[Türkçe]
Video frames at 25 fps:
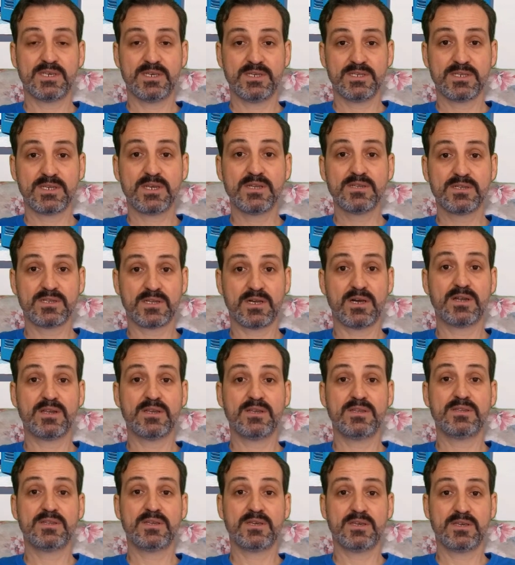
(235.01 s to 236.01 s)
şüphesiz
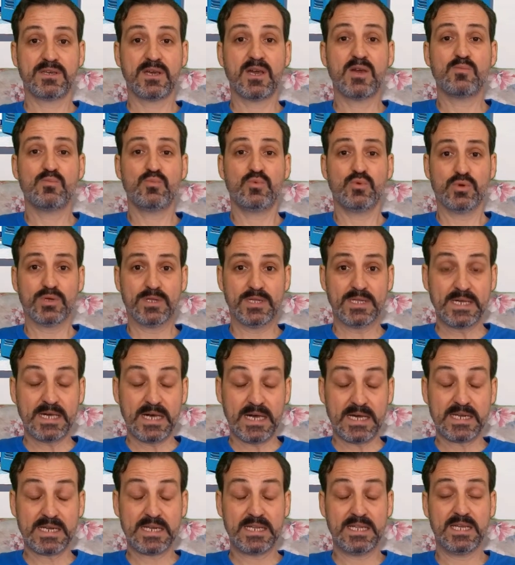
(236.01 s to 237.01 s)
ki insanlık
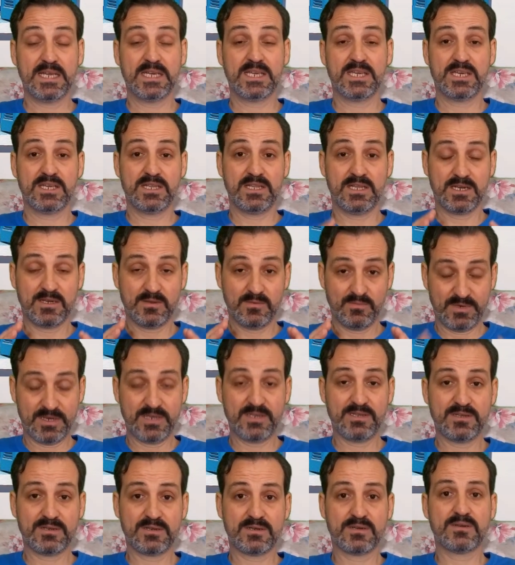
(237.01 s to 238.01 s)
tarihindeki en büyük
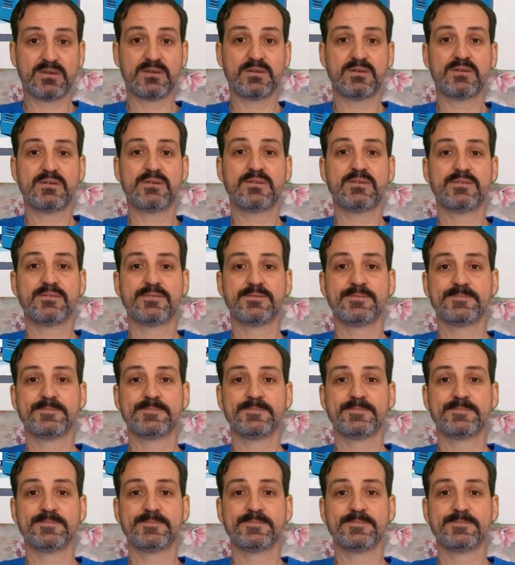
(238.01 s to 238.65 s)
kara lekedir.